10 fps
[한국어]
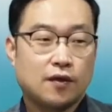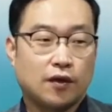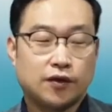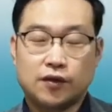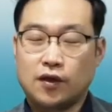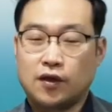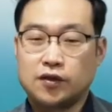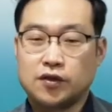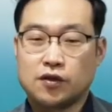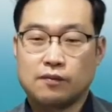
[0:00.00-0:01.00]

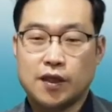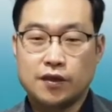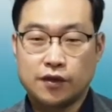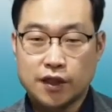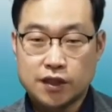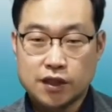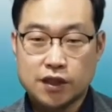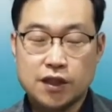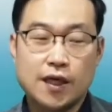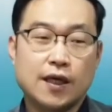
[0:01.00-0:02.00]
어떤 정말 이렇게
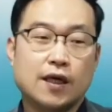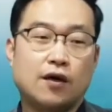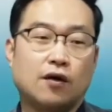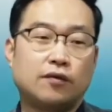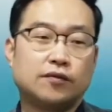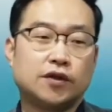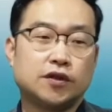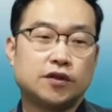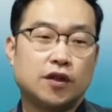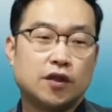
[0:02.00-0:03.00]
지혜가
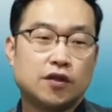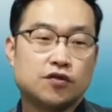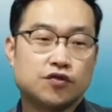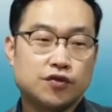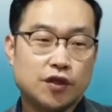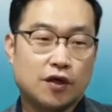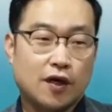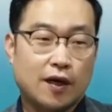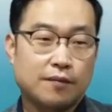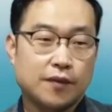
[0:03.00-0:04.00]
없는
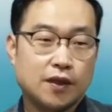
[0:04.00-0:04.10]
순결함,